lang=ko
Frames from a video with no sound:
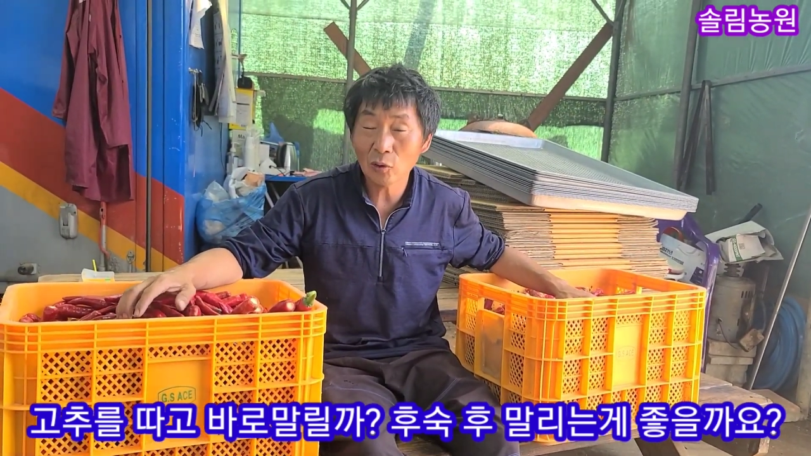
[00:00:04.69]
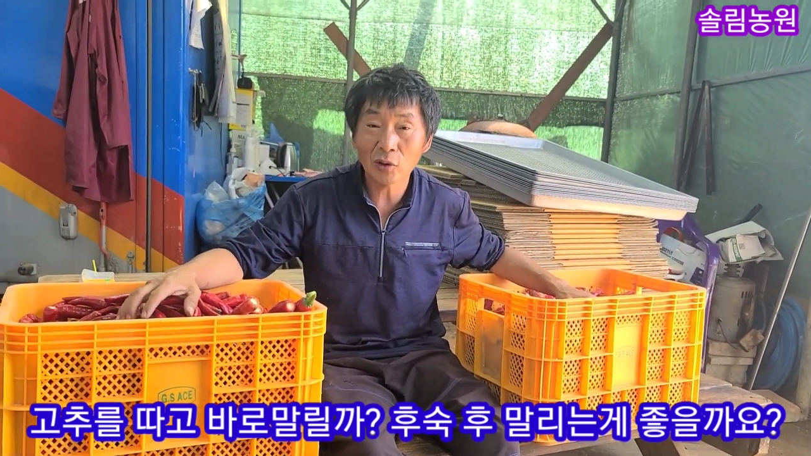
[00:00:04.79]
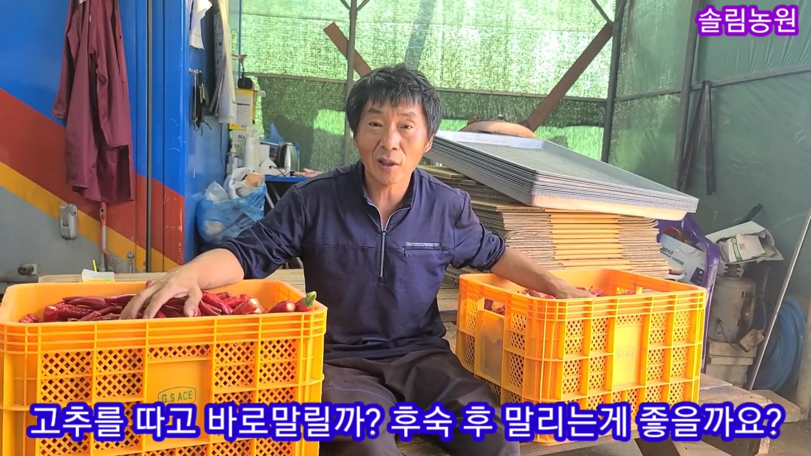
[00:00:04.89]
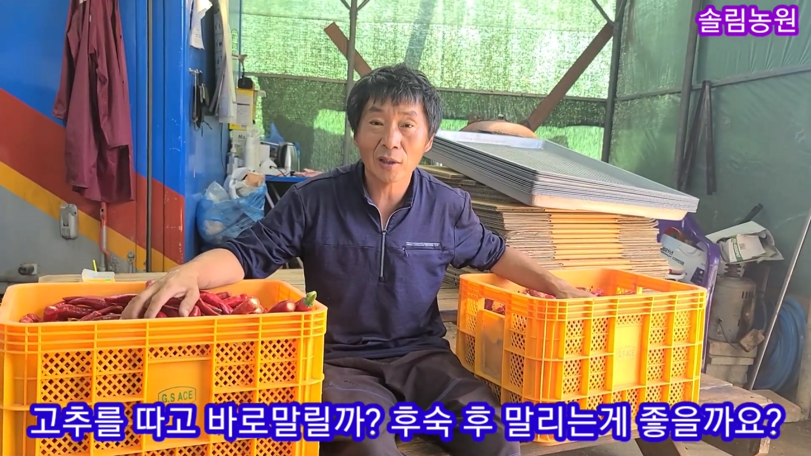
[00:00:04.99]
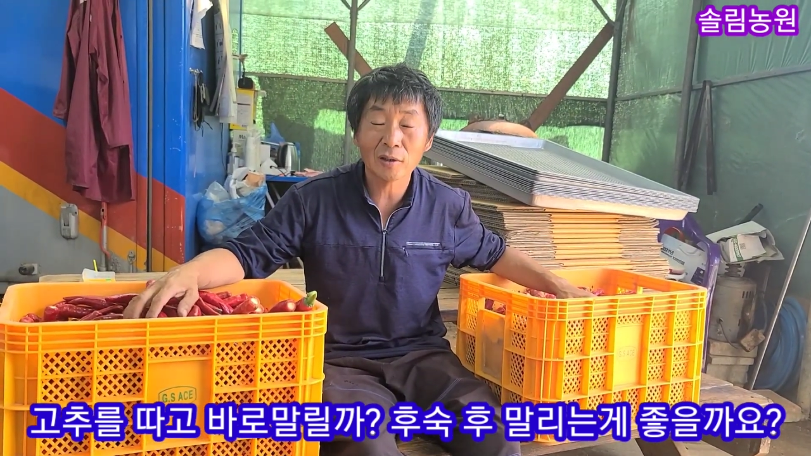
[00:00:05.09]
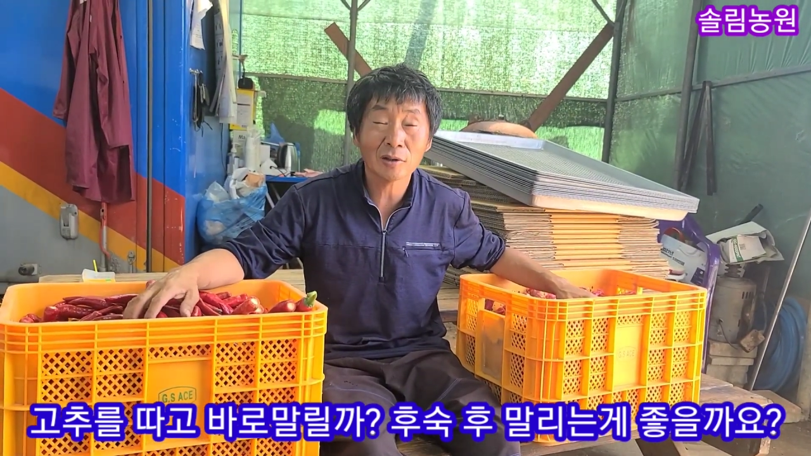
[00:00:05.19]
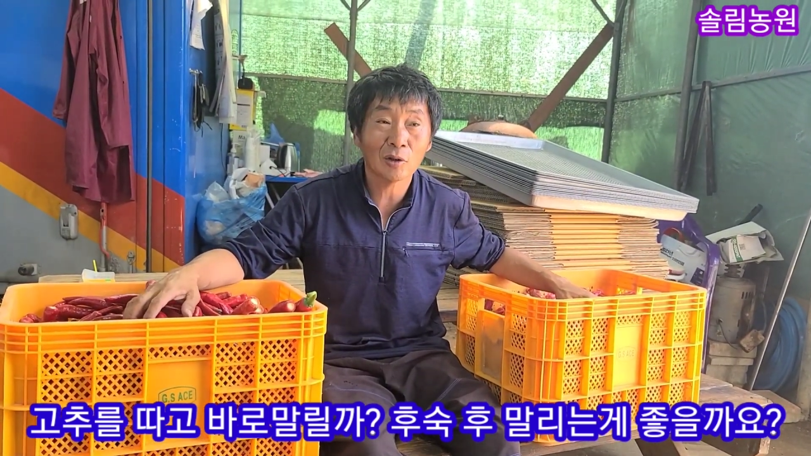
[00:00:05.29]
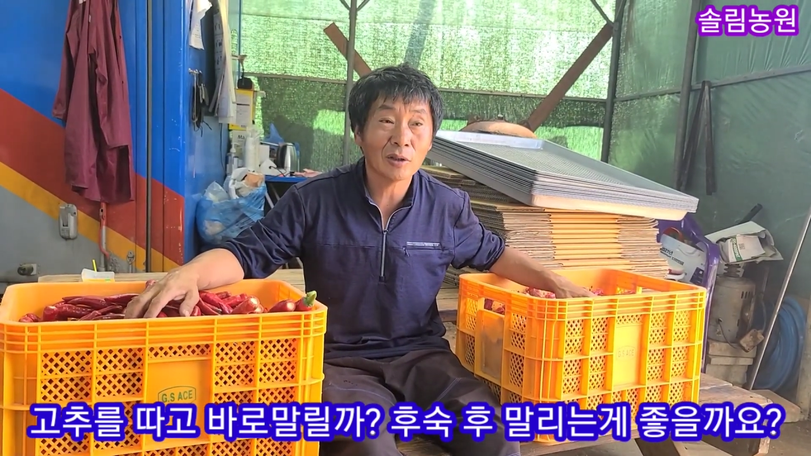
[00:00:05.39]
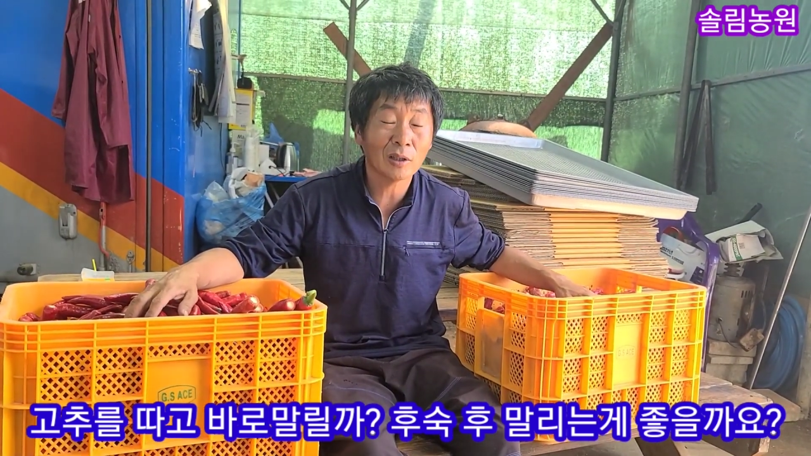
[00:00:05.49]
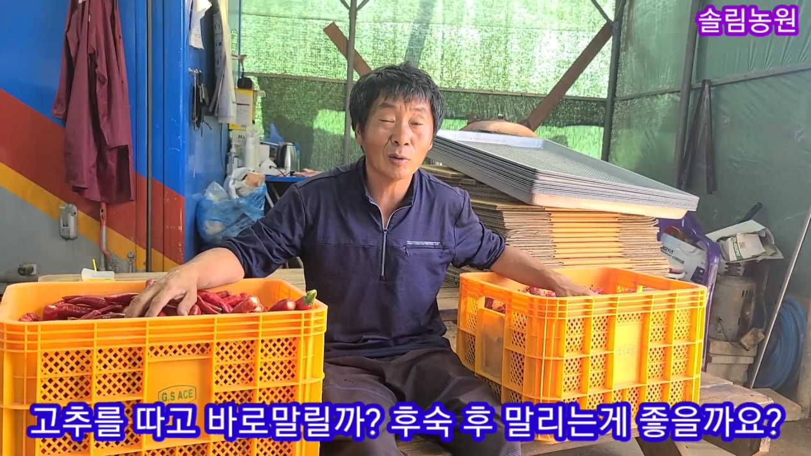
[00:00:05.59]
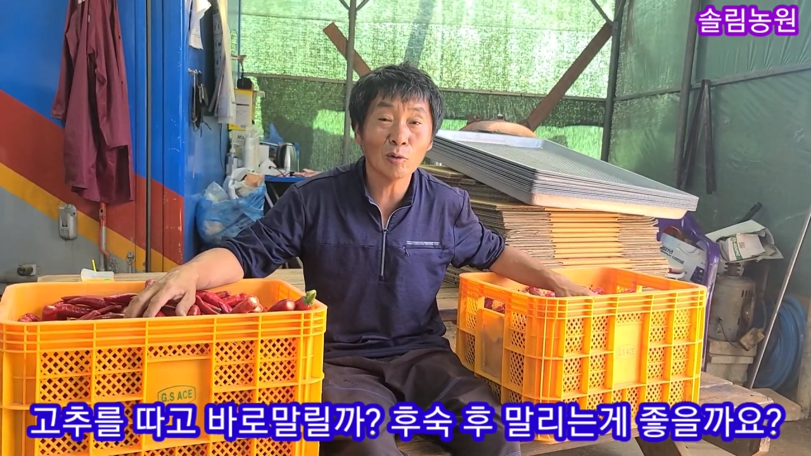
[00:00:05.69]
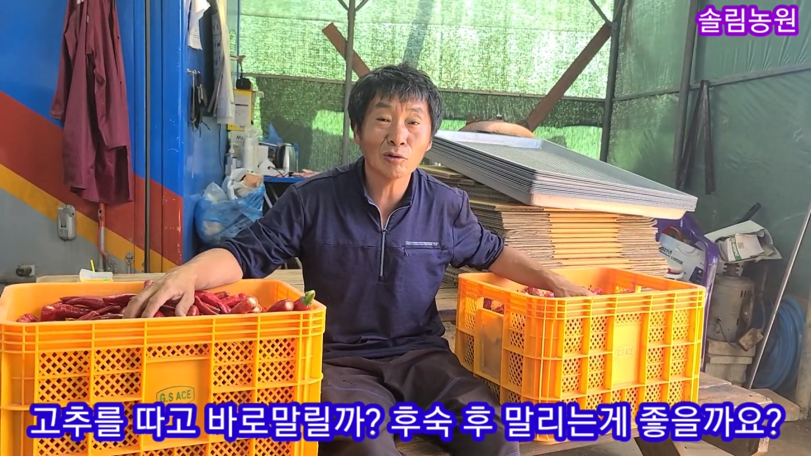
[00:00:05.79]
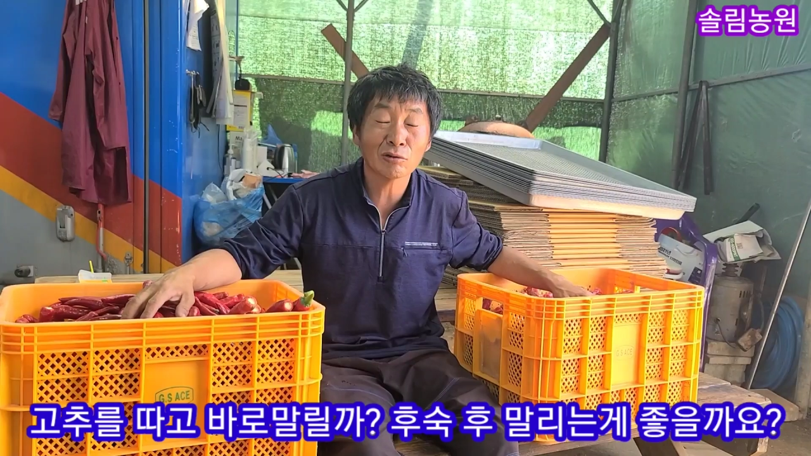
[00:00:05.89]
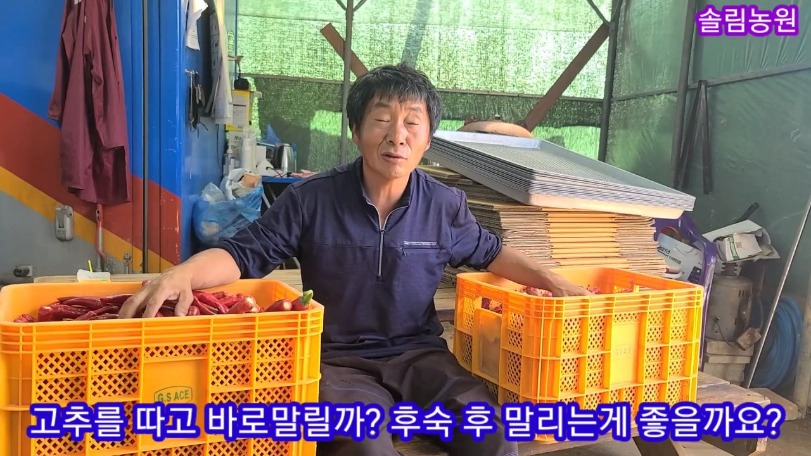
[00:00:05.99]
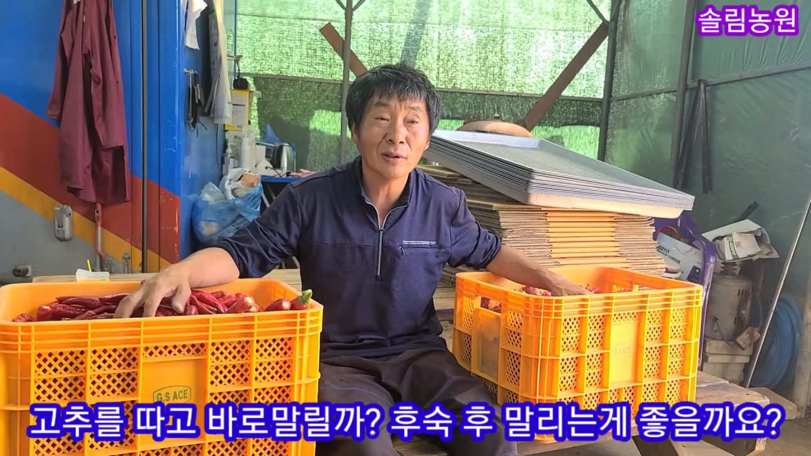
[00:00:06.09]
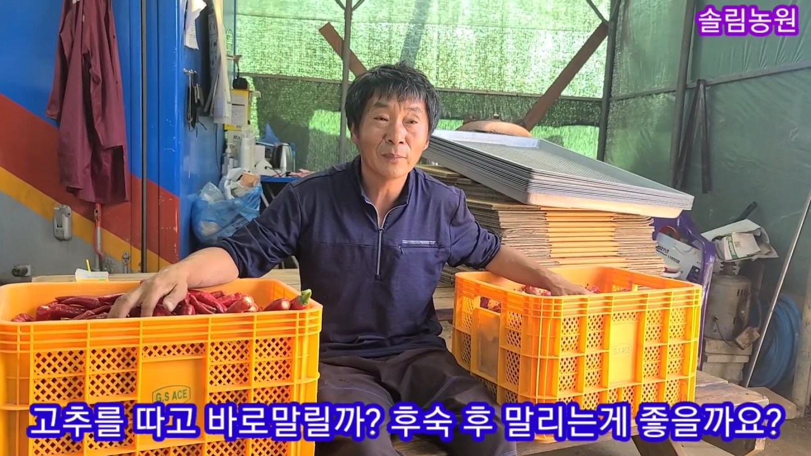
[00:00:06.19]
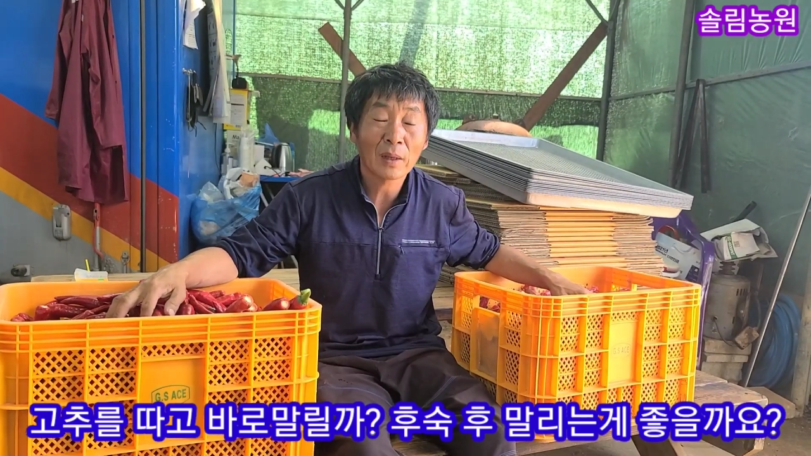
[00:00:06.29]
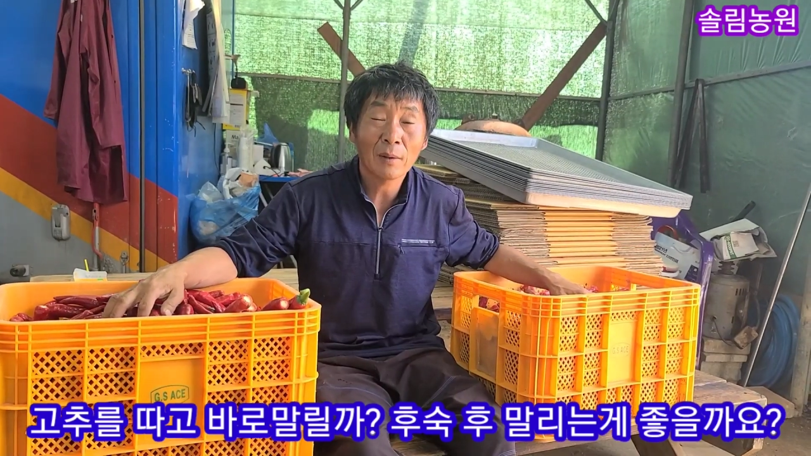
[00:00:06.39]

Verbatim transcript: 오전에 이제 저희가 고추를